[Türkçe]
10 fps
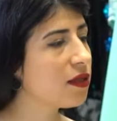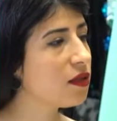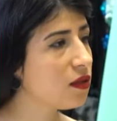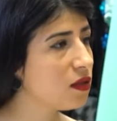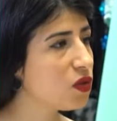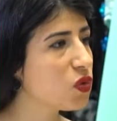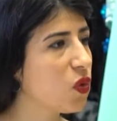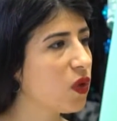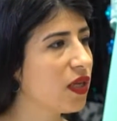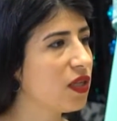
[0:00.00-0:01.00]
kitleniz
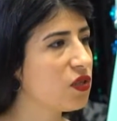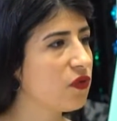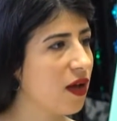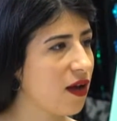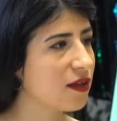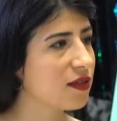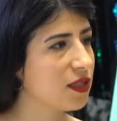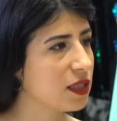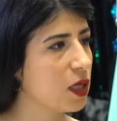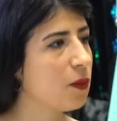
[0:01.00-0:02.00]
çok geniş ve herkese
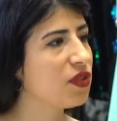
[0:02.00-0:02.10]
hitap